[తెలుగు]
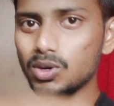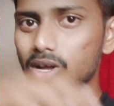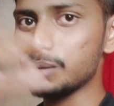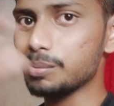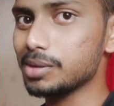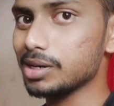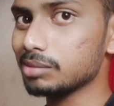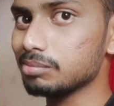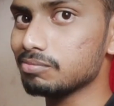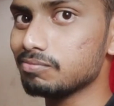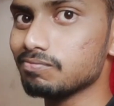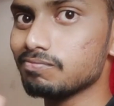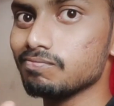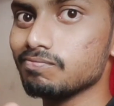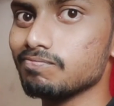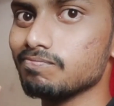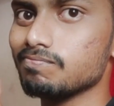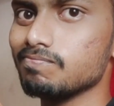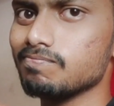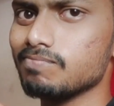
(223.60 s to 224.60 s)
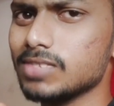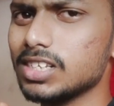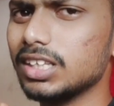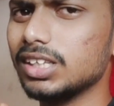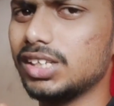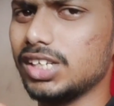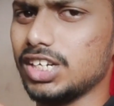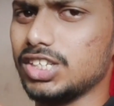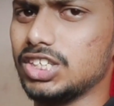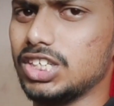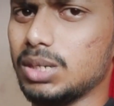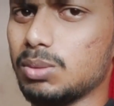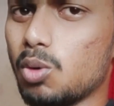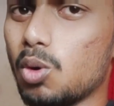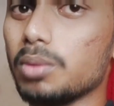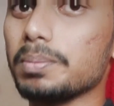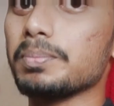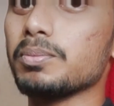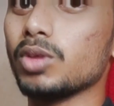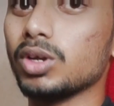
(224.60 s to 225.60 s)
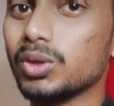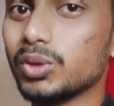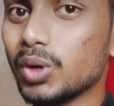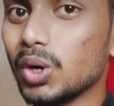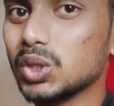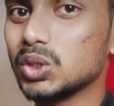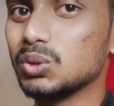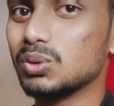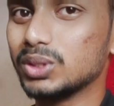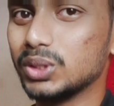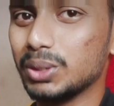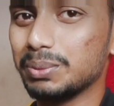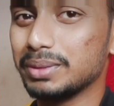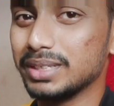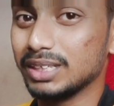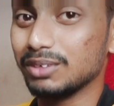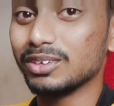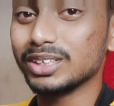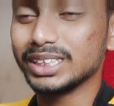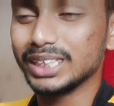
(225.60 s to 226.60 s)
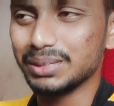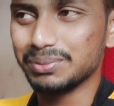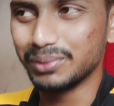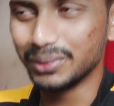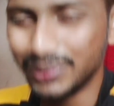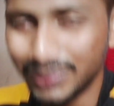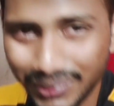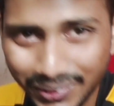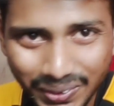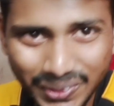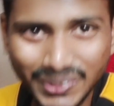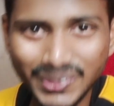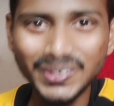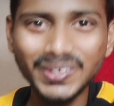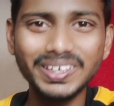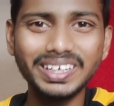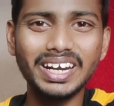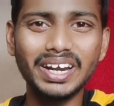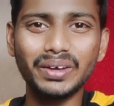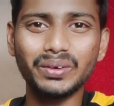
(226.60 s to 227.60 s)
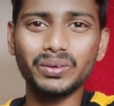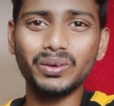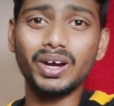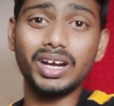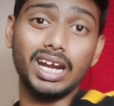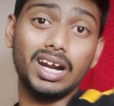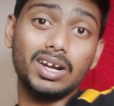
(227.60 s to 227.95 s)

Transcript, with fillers: కూడా మనం ఇది చేయొచ్చేమో క్రాస్ ఓవర్ చూపించవచ్చేమో నేను ఎక్కువగానే